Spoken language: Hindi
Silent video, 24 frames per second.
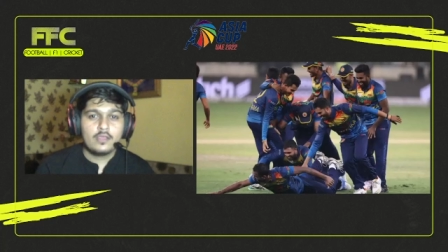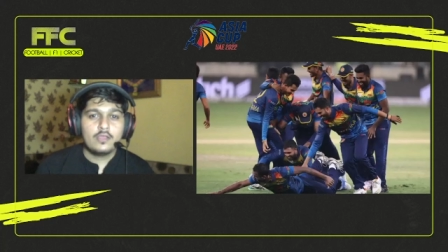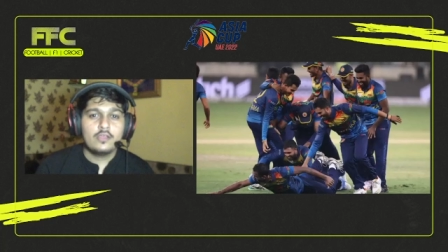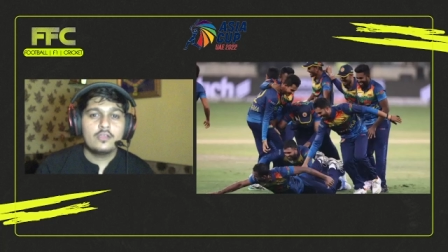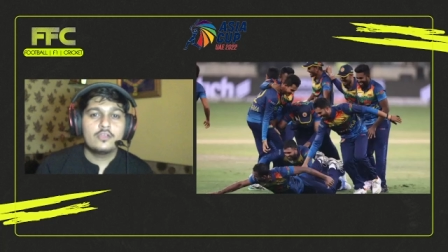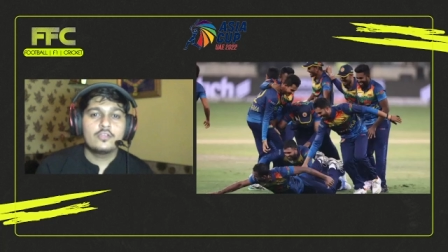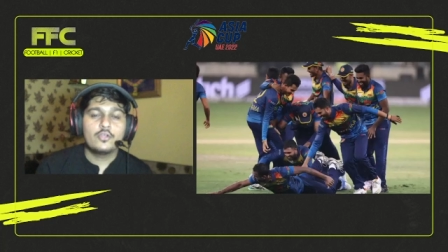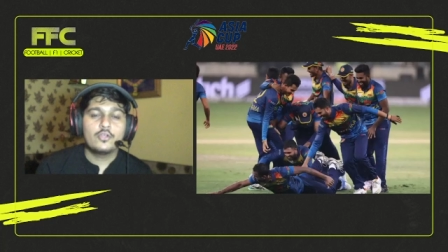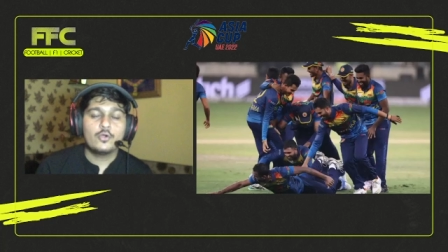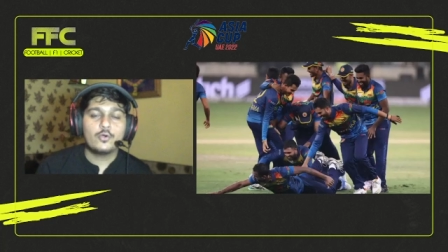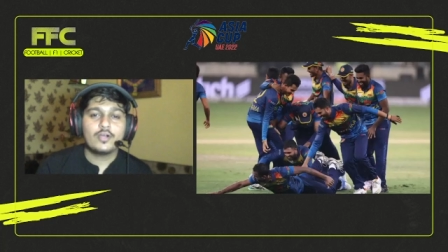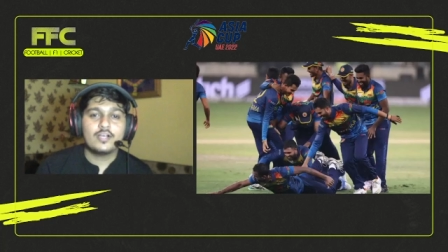
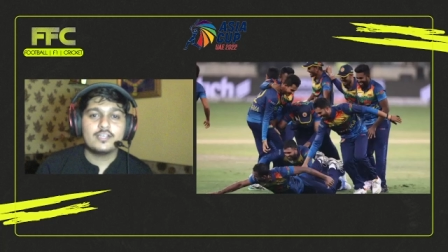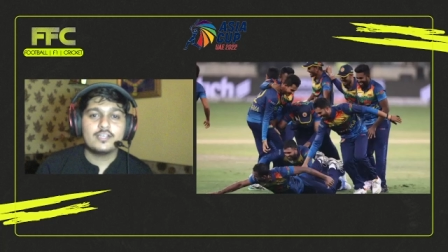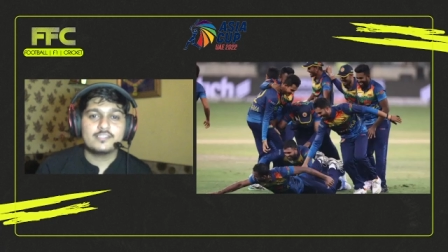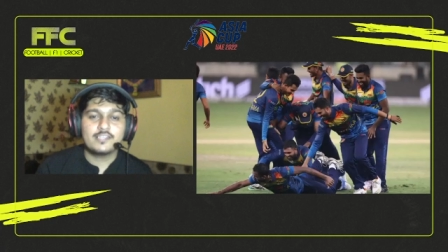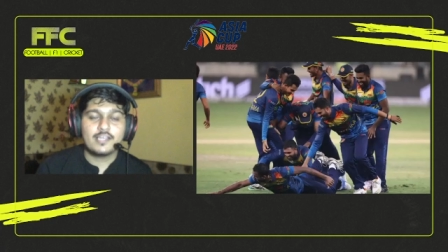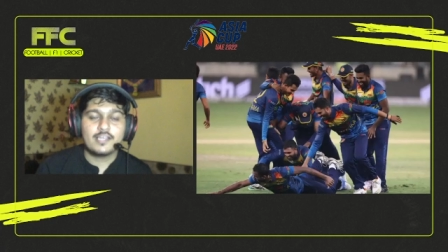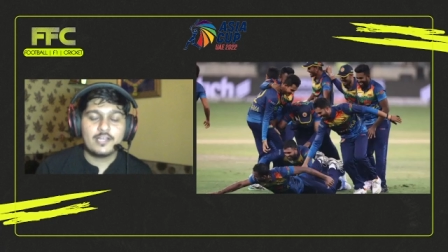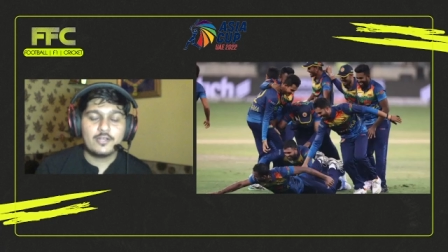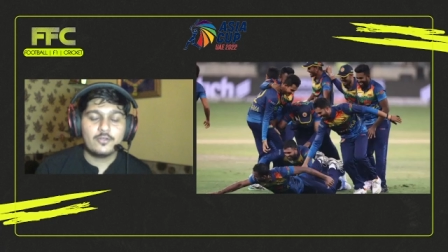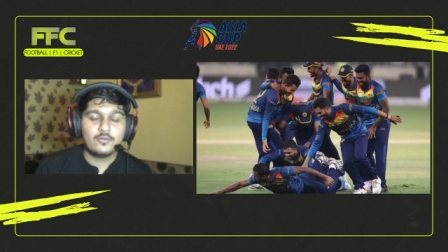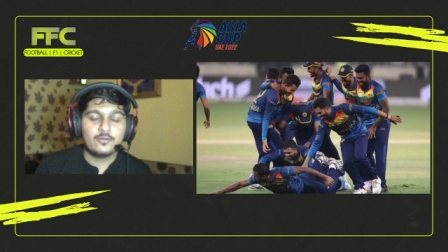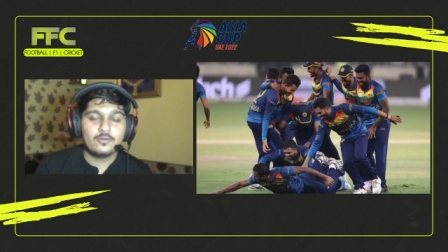यो गाइस
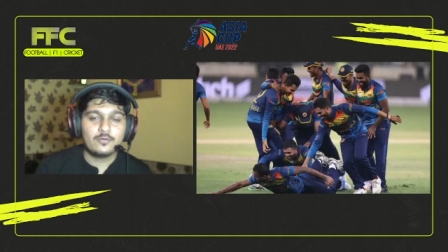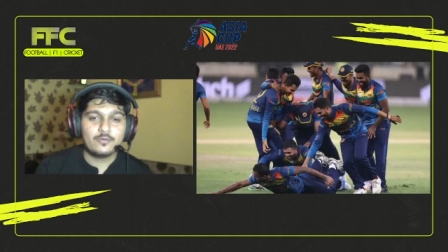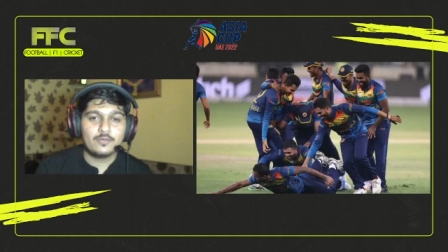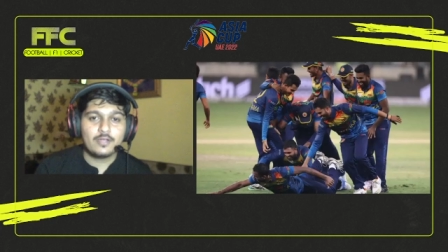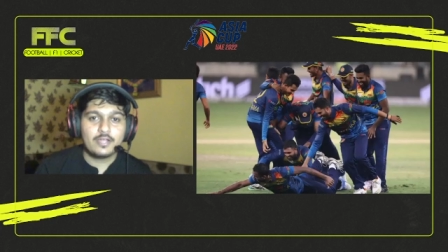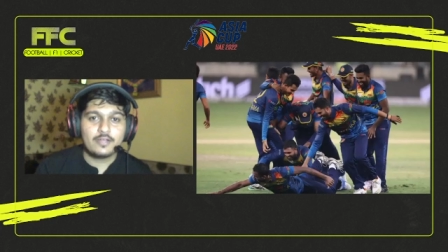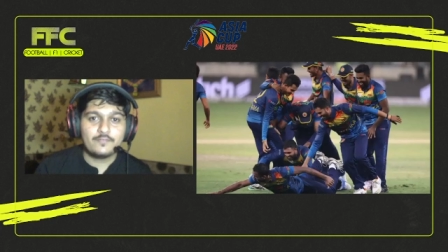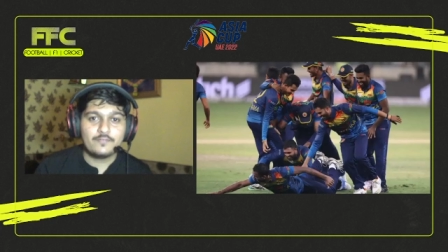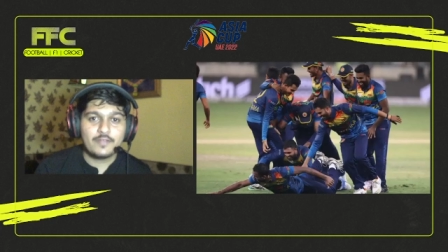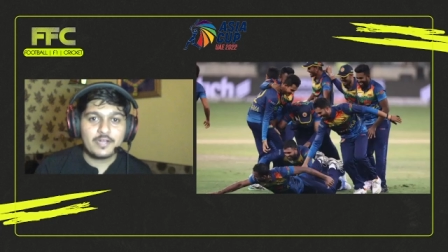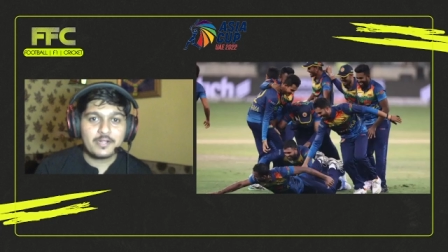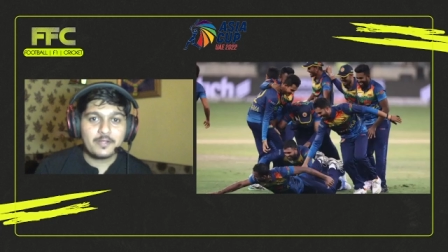हेलो एंड
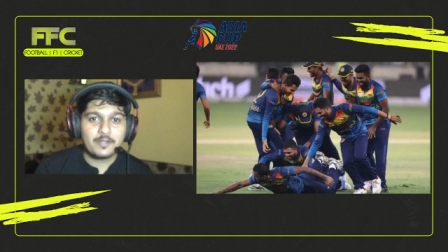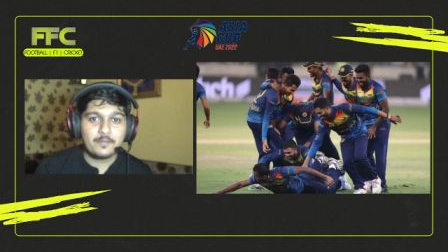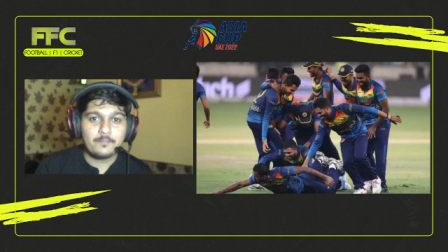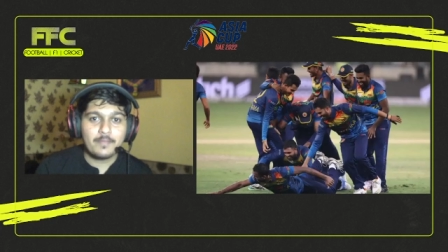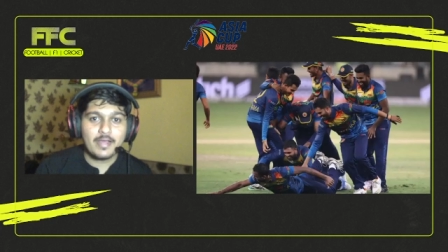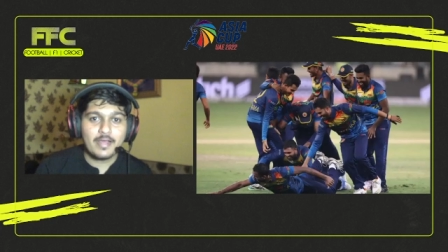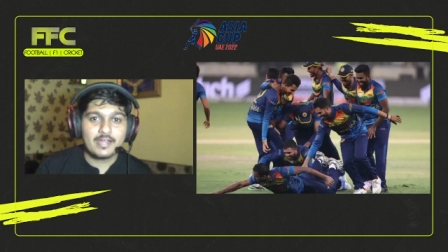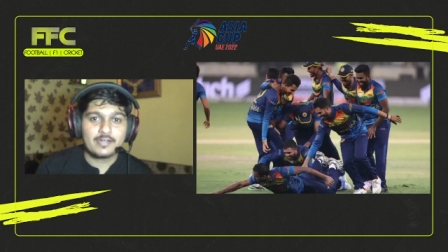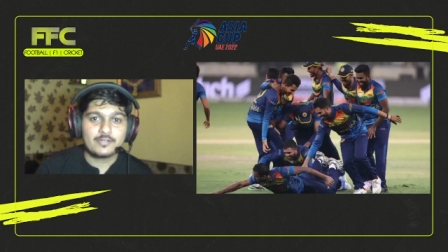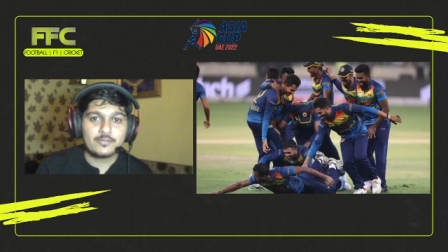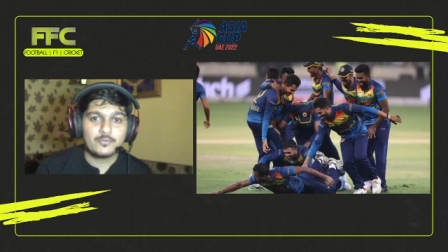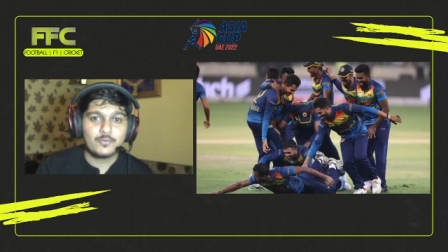वेलकम
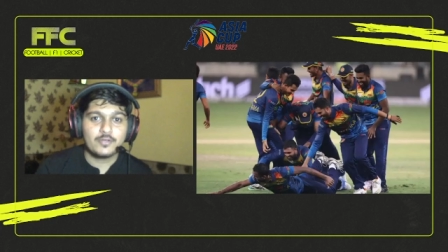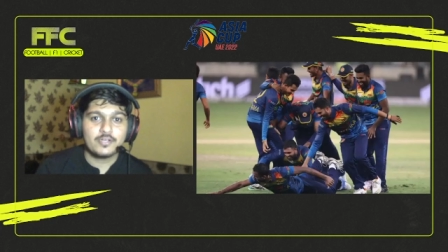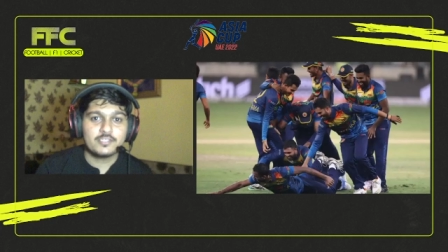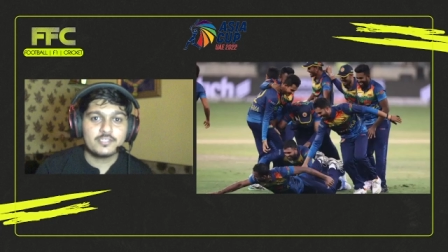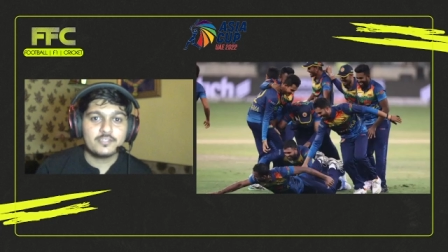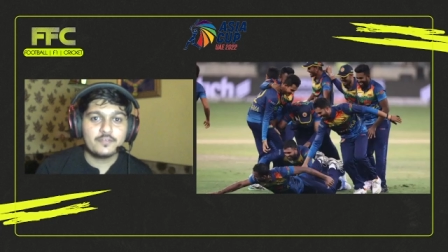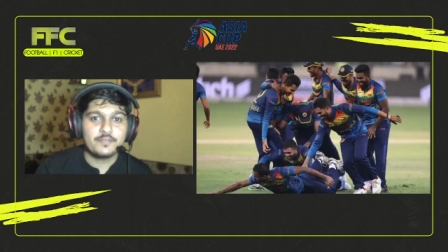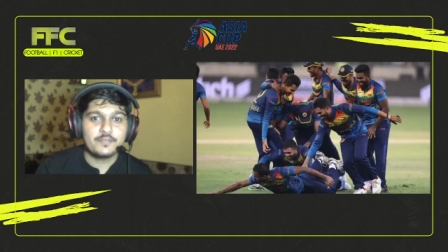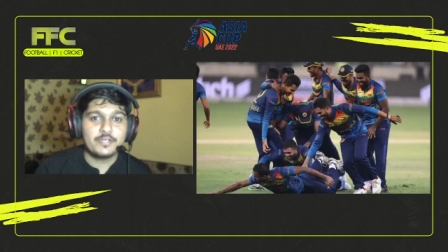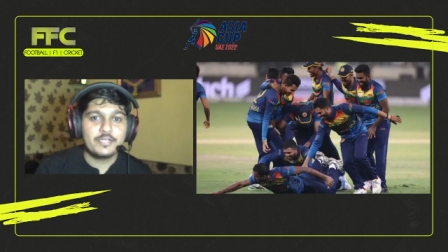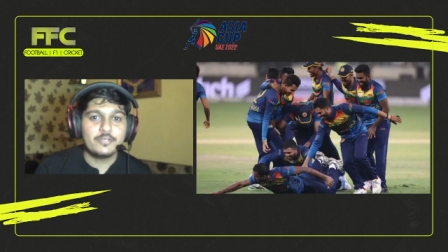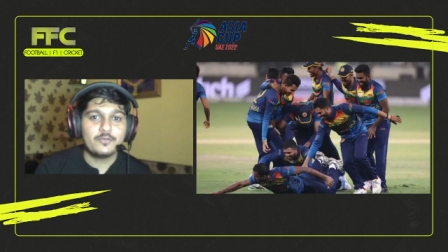बैक टू अनदर
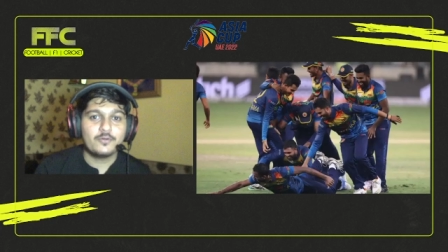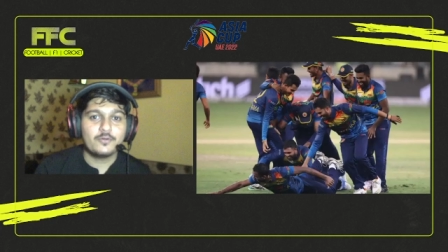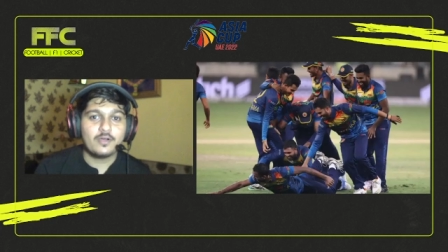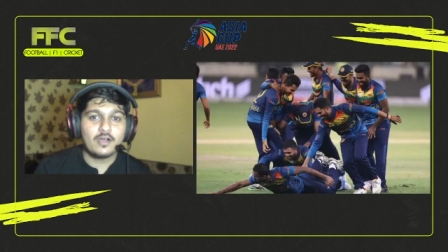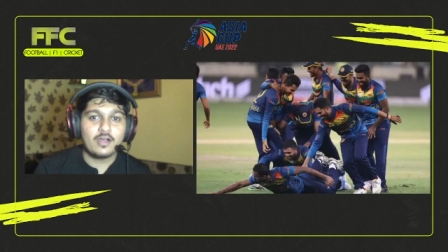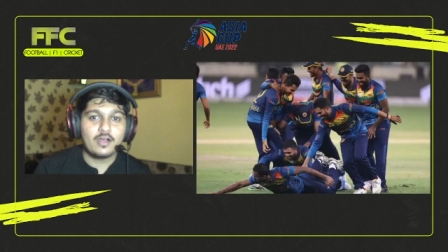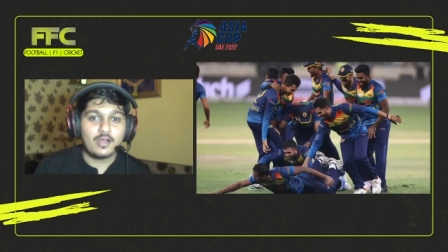वीडियो